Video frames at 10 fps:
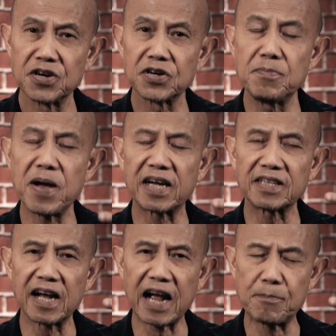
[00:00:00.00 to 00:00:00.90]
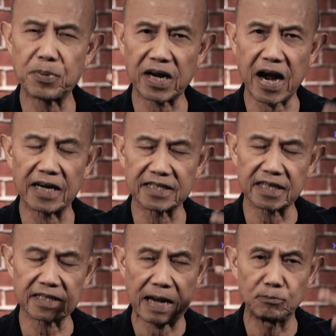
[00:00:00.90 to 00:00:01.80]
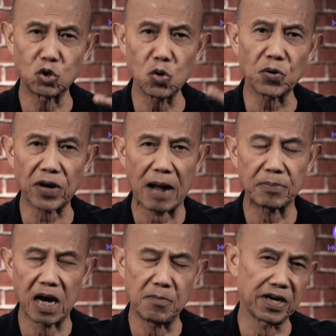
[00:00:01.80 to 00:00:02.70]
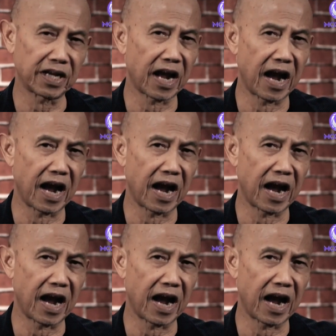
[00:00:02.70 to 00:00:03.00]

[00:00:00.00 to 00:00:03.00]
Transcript: หรือแม้กระทั่งการประกาศจะทำสงครามกับอเมริ